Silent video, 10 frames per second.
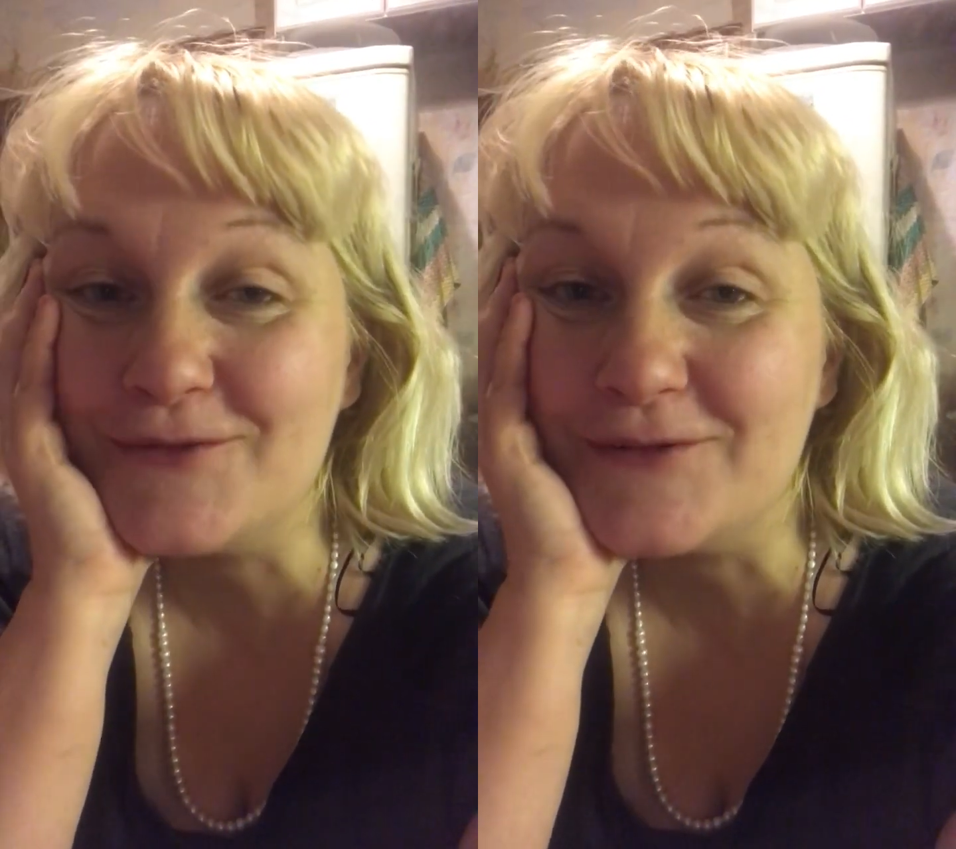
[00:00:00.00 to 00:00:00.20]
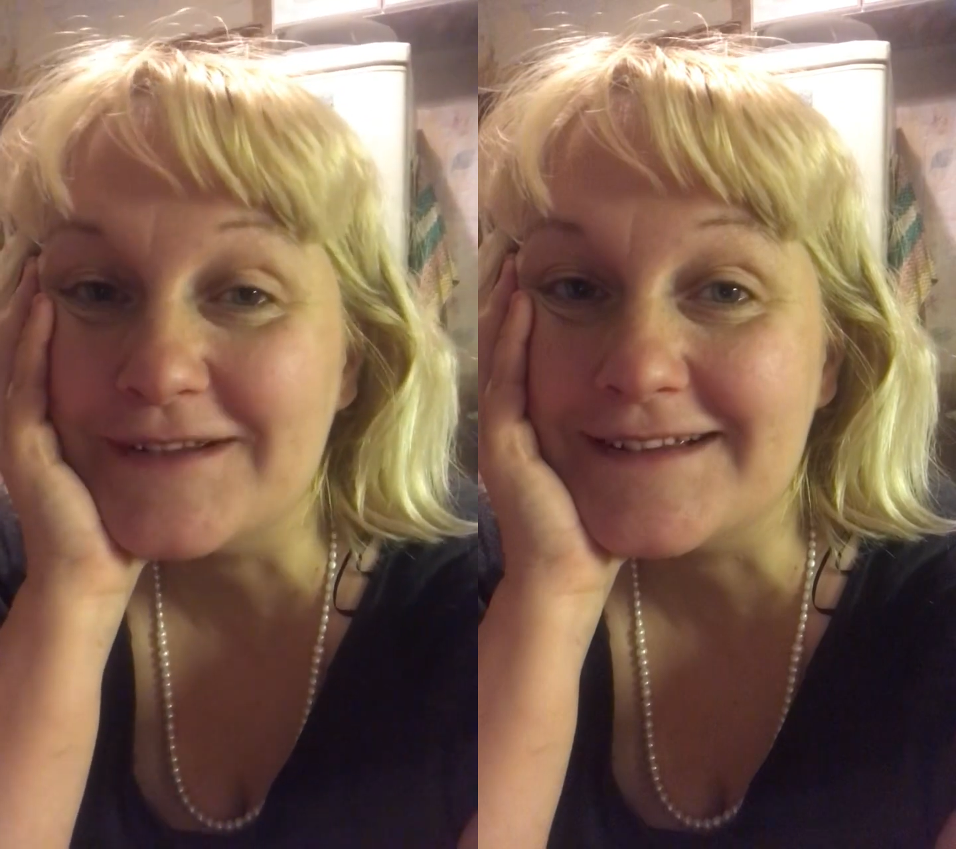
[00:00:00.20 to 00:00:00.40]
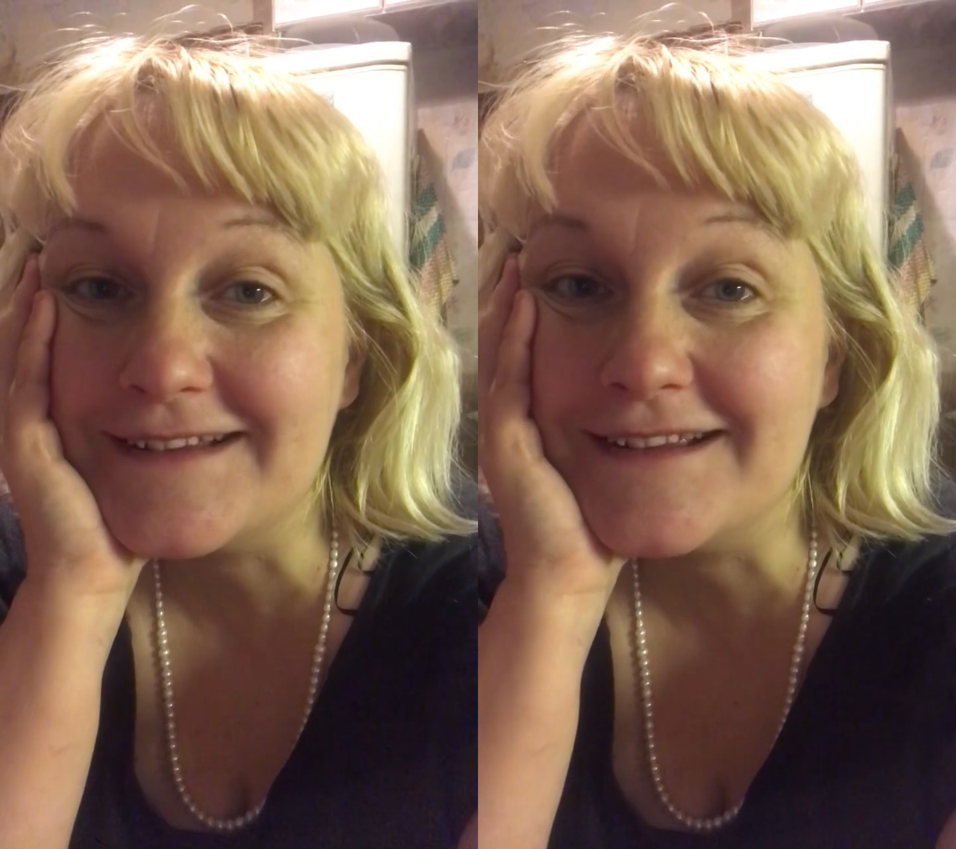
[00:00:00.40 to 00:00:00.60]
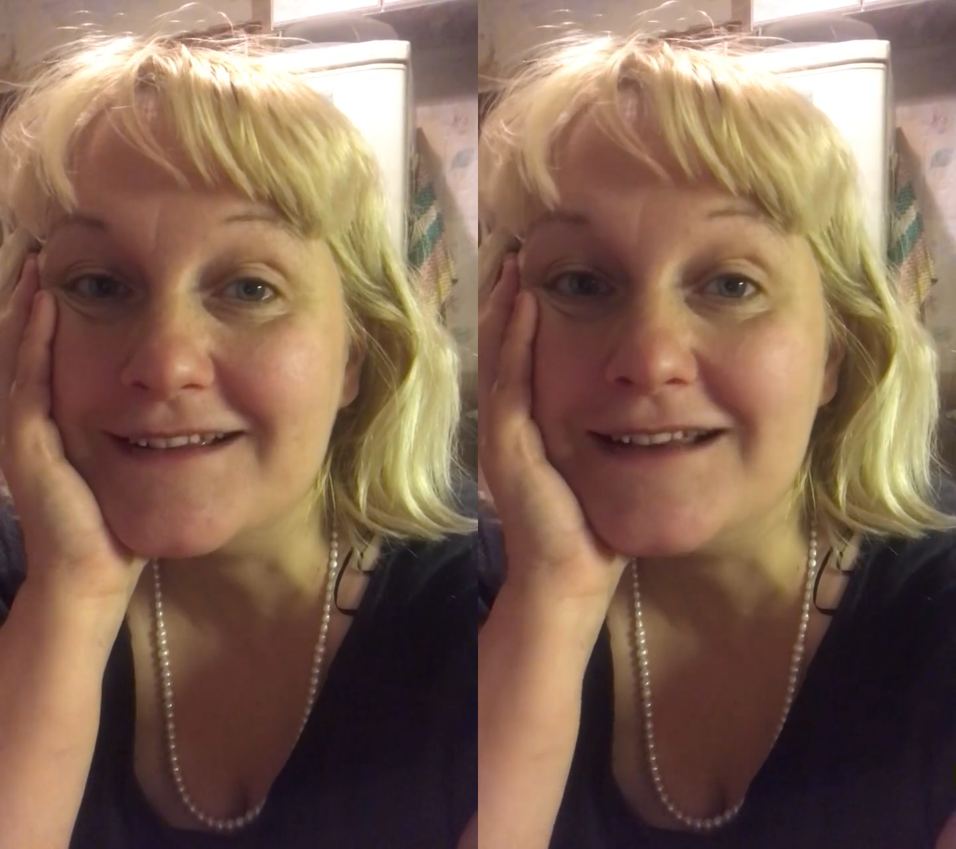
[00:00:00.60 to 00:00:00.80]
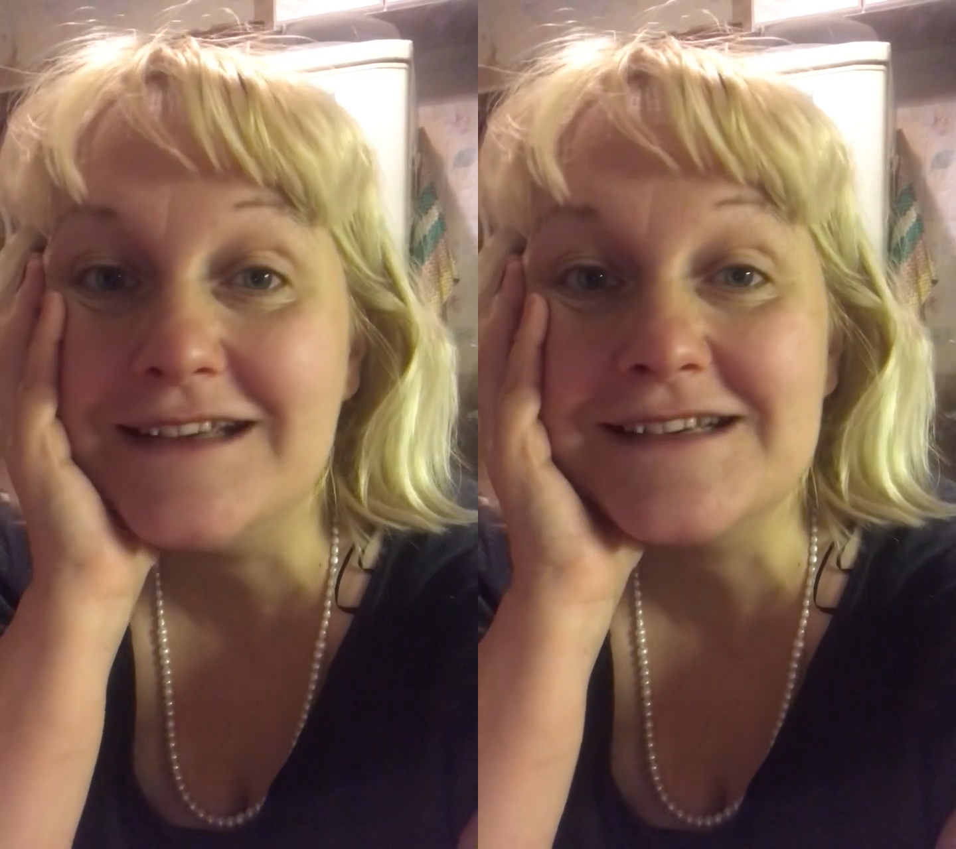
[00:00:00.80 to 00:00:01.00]
у вас
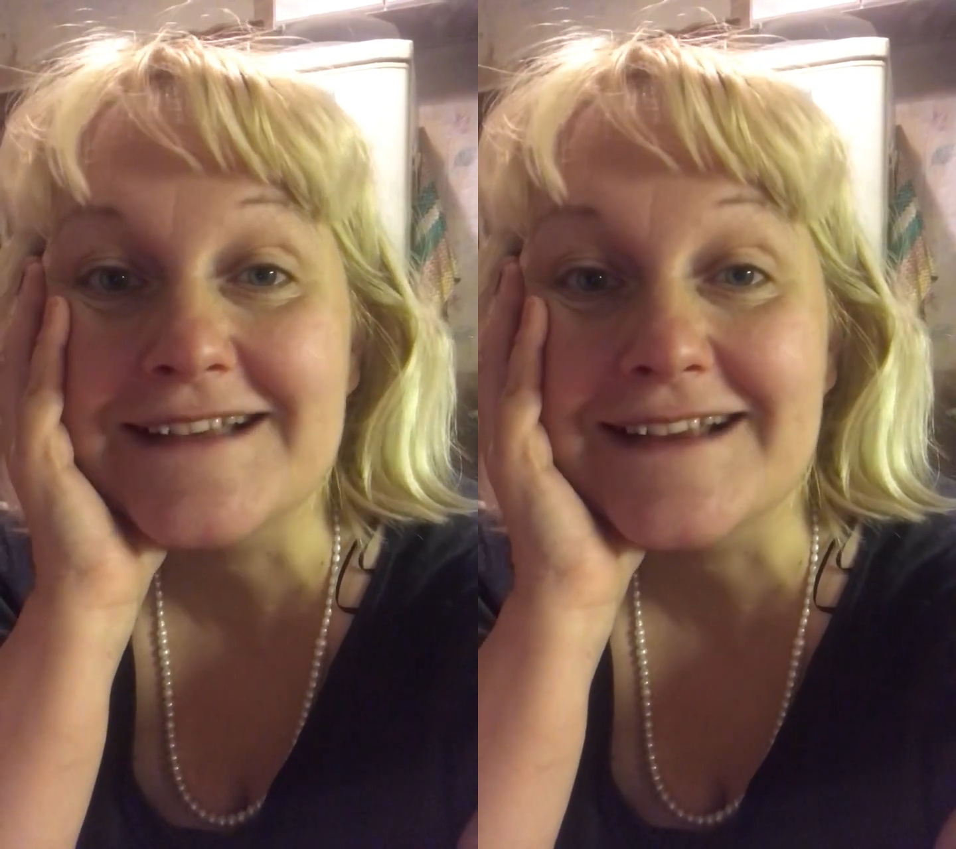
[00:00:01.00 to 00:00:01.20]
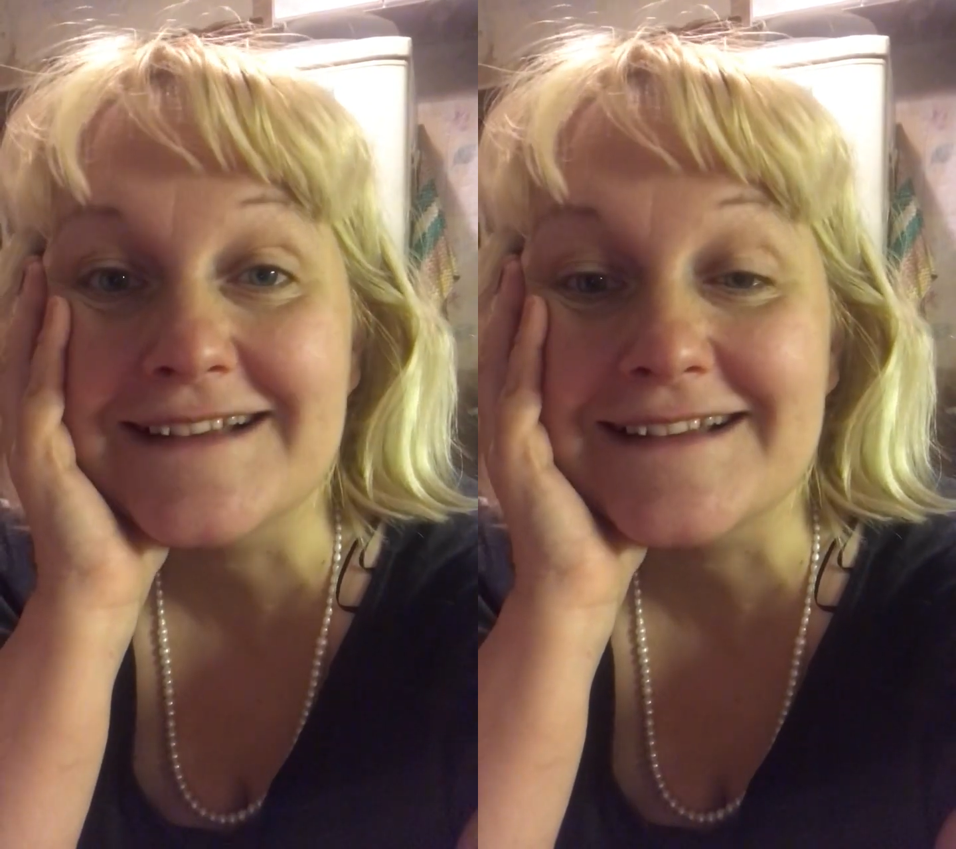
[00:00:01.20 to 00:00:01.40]
отличное